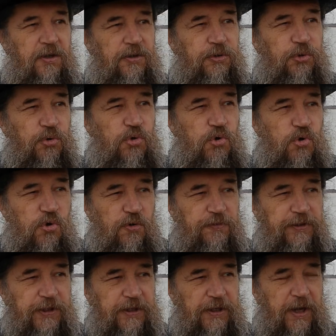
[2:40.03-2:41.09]

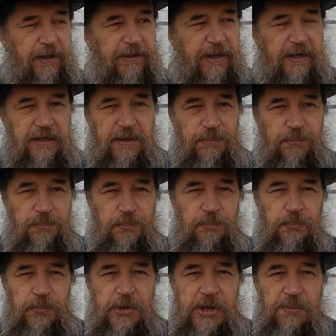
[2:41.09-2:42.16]
Духовной она не,
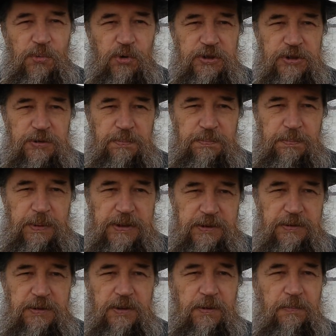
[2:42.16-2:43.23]
не может
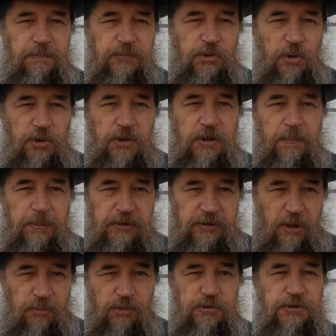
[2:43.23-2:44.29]
быть только
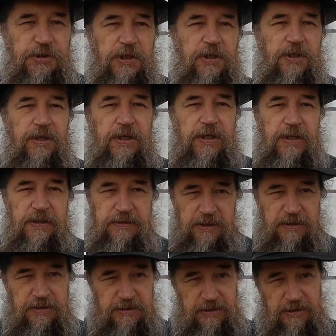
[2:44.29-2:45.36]
потому, что
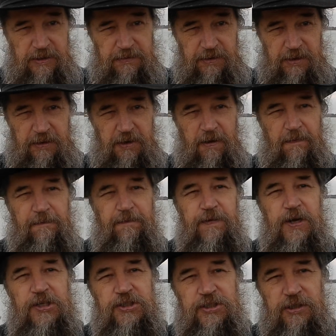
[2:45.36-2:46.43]
этот человек
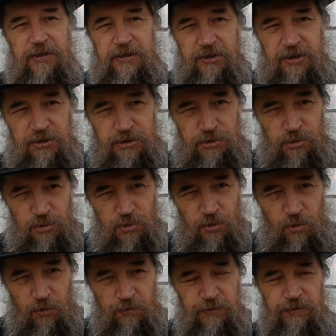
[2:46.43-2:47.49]
вышел из
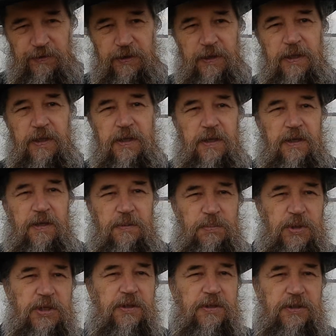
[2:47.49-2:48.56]
духовного
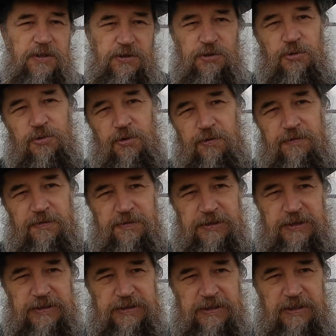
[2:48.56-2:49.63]
мира, из духовного
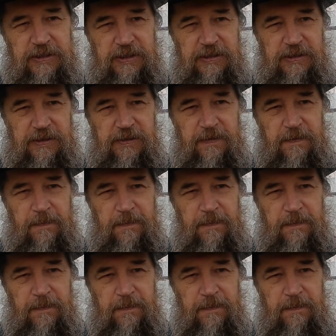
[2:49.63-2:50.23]
состояния.